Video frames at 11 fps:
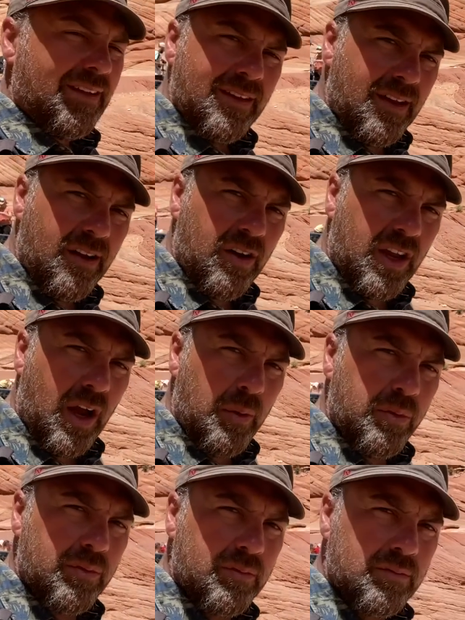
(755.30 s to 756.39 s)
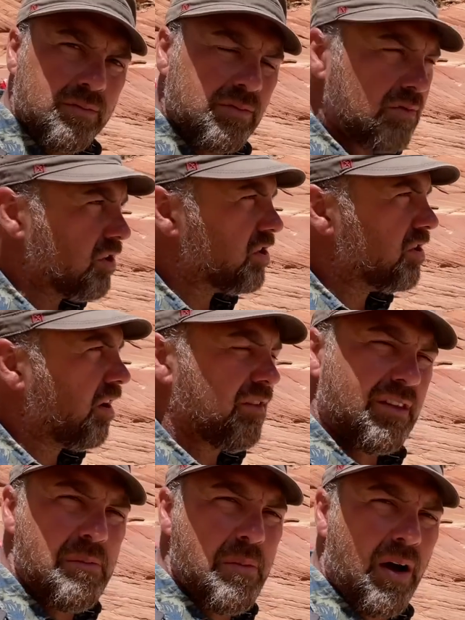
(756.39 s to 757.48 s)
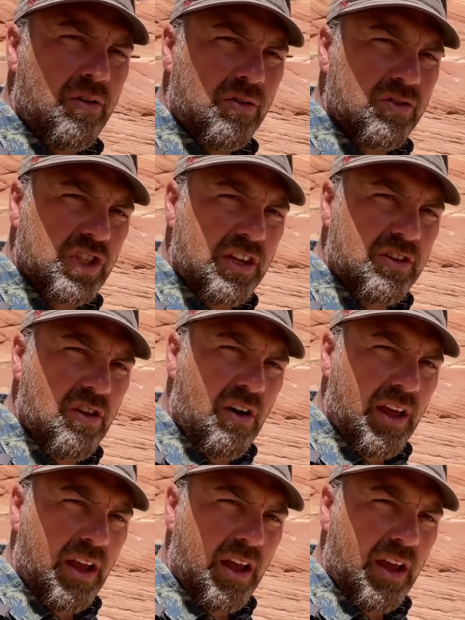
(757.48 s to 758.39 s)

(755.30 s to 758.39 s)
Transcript: Alors il grimpe. Il dit, ah, c'est marrant, j'adore la